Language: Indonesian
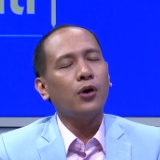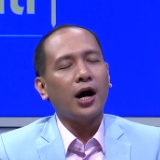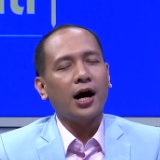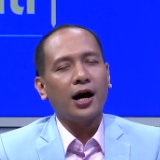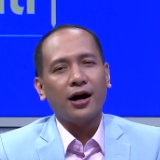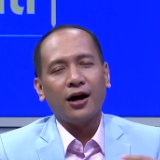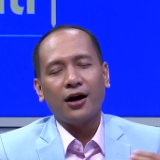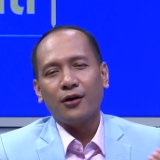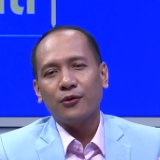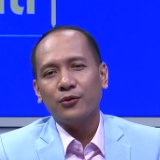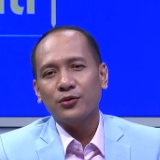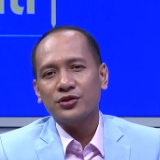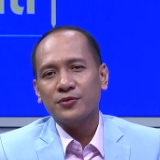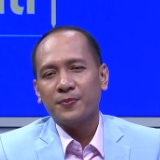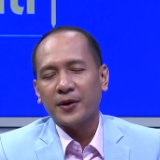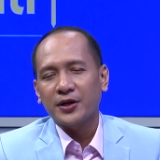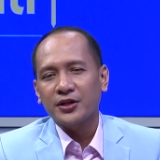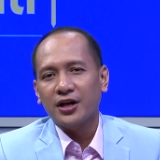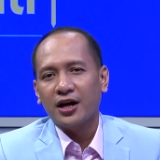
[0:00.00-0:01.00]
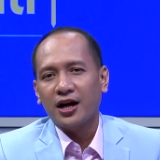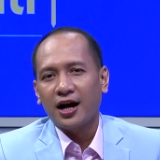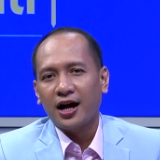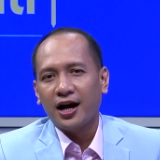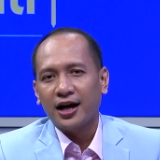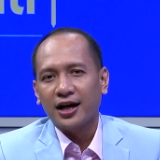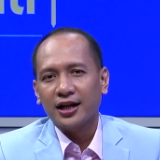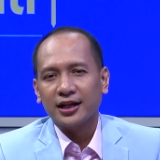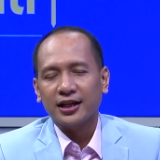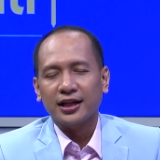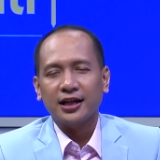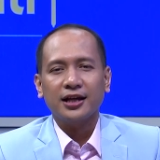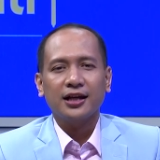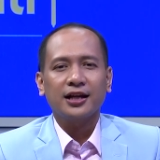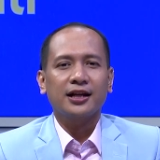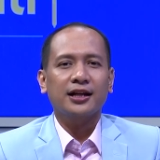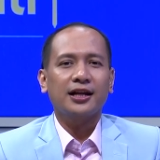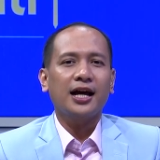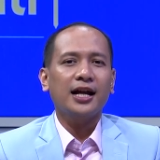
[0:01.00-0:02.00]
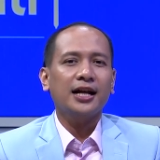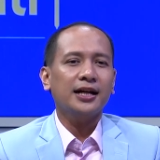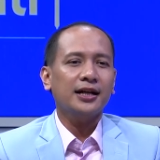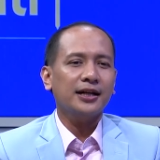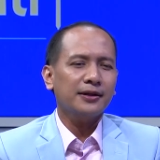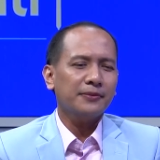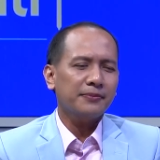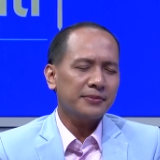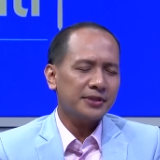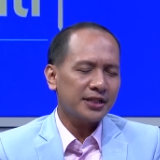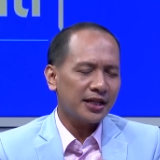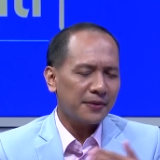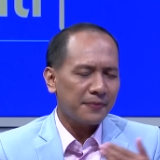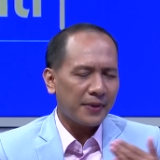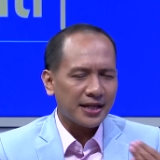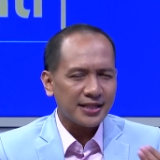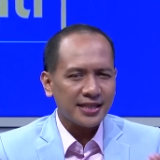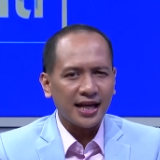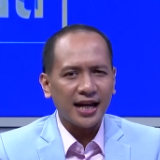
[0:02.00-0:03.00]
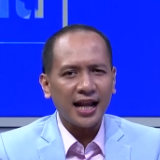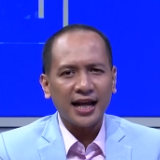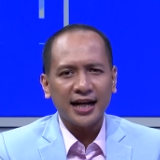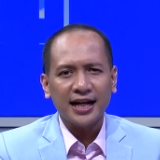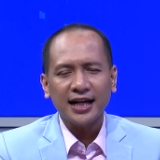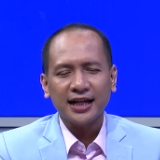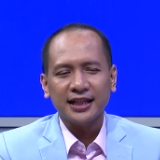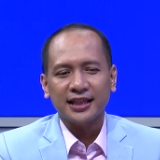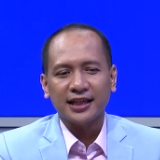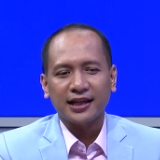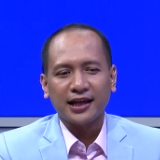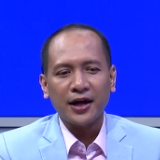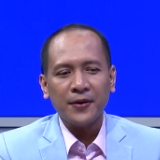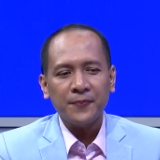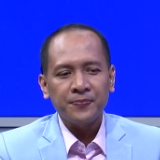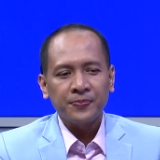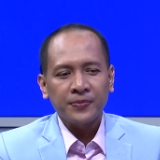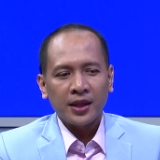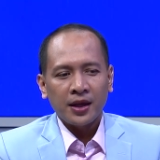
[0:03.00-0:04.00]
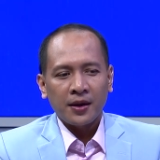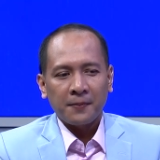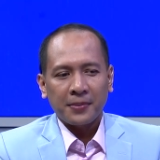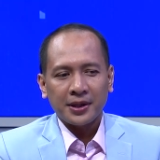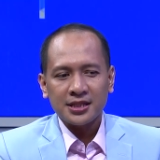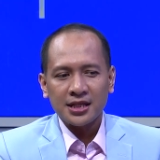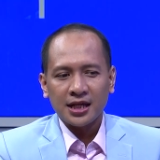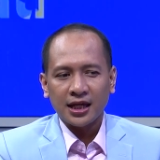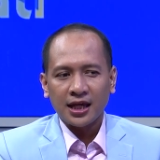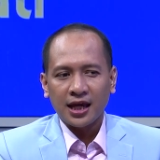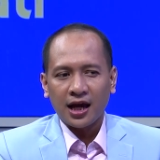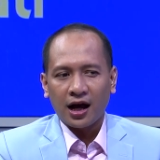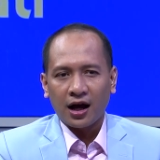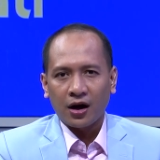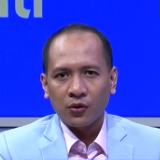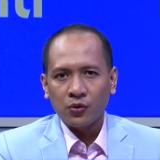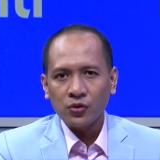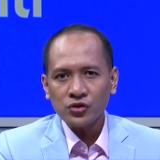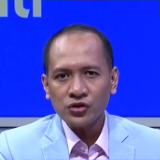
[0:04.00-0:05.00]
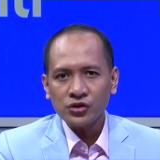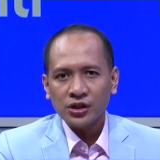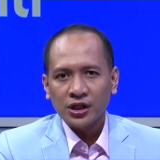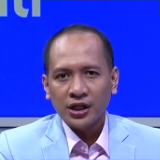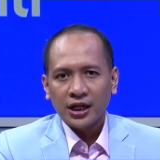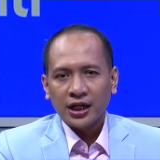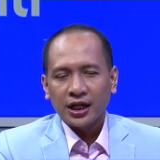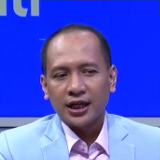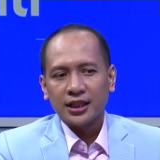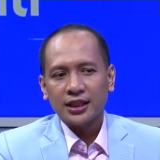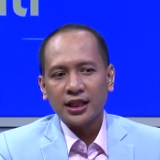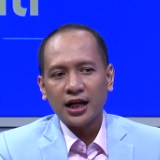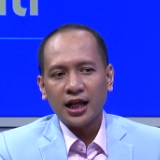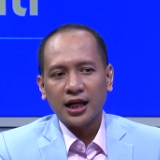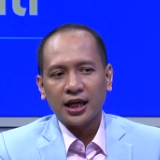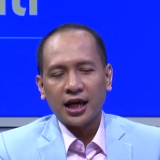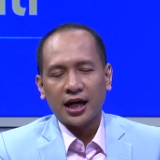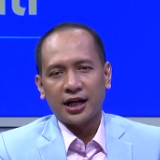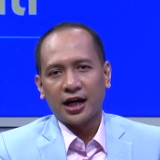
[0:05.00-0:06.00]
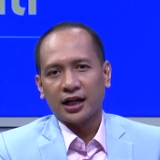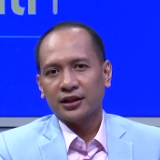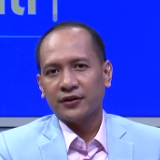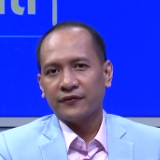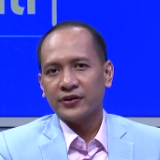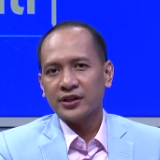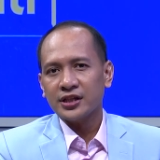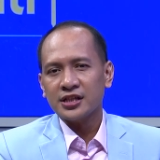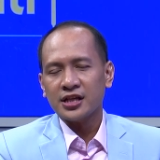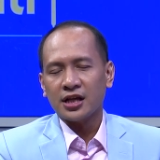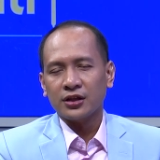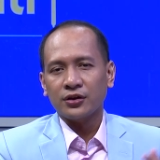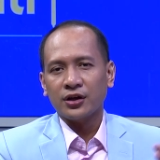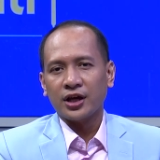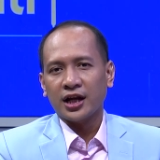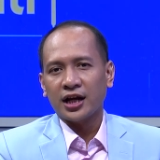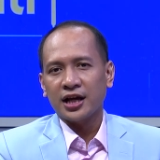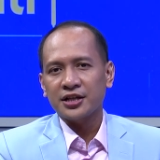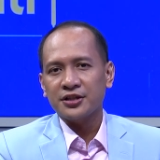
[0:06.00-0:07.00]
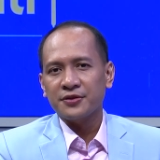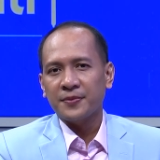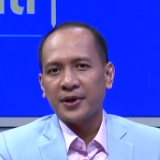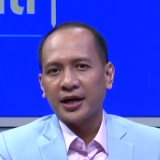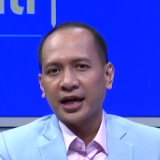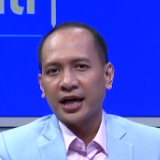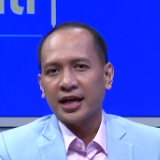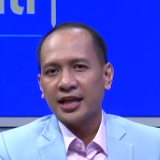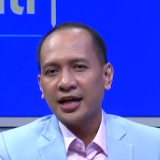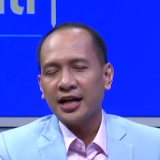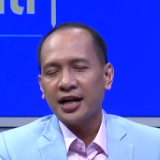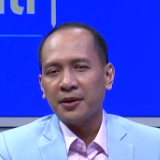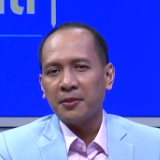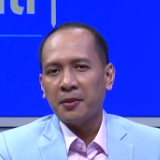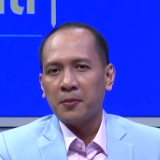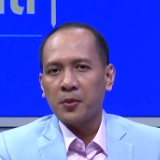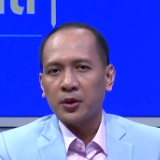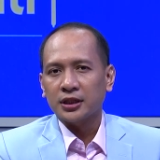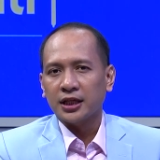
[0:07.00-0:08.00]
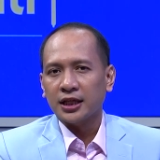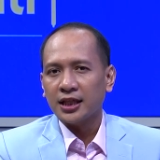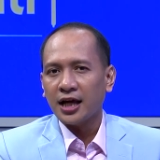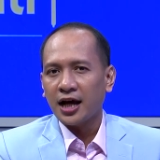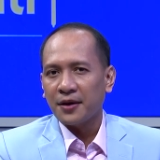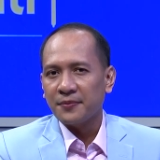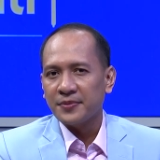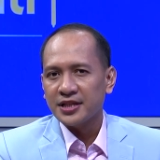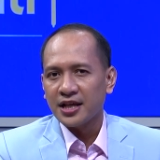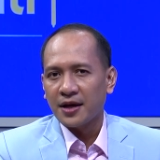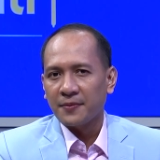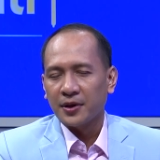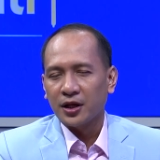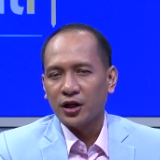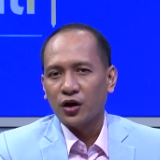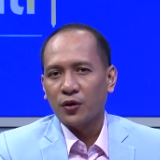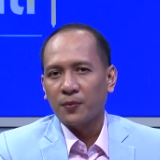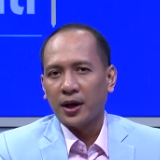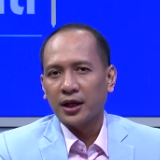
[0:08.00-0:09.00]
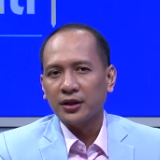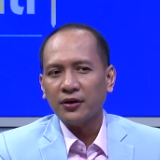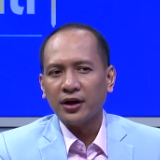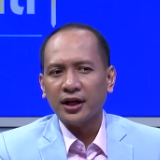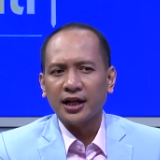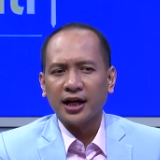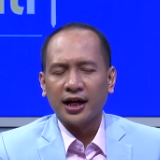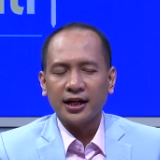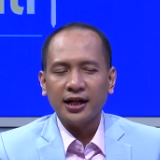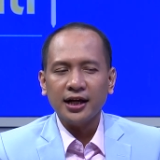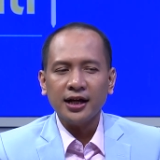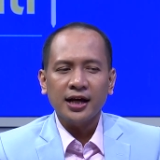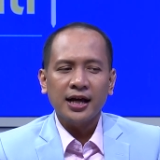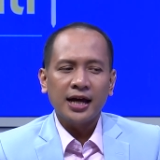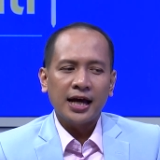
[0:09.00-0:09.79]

haus sepanjang hari dan jadi masalah adalah ketika pas lagi haus kita lagi ada aktivitas atau yang lain sebagainya dan membuat kita nggak bisa minum. Atau kadang-kadang